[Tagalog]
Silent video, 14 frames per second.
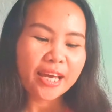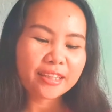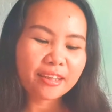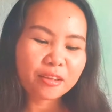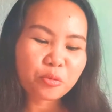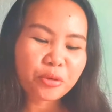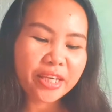
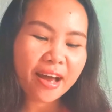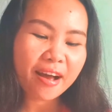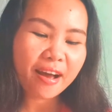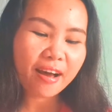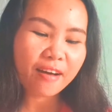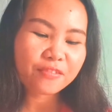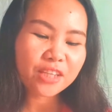And then we
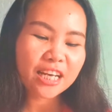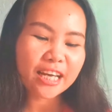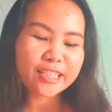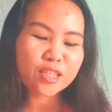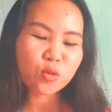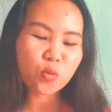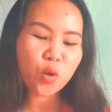have the
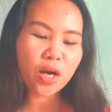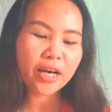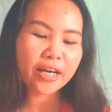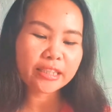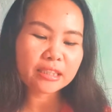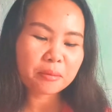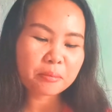last
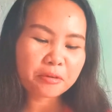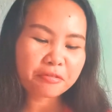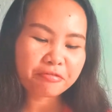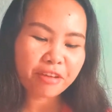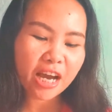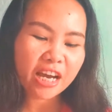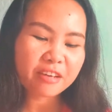one,
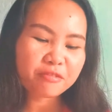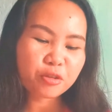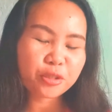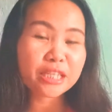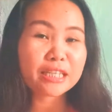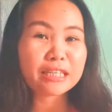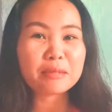number 5,
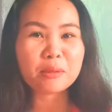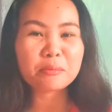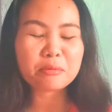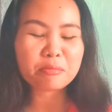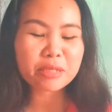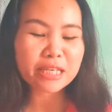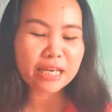yung
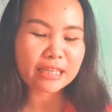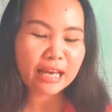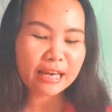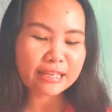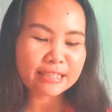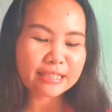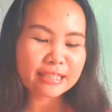ikalimang bibigyan
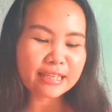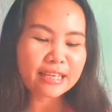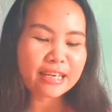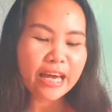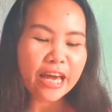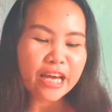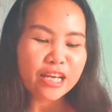ay
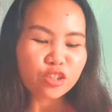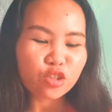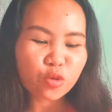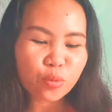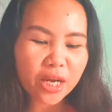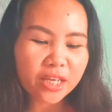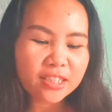si
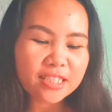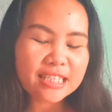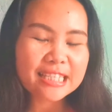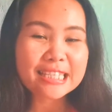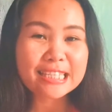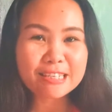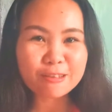
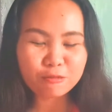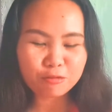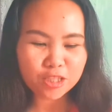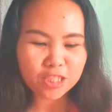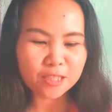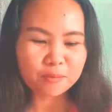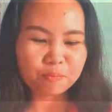Tranks TV.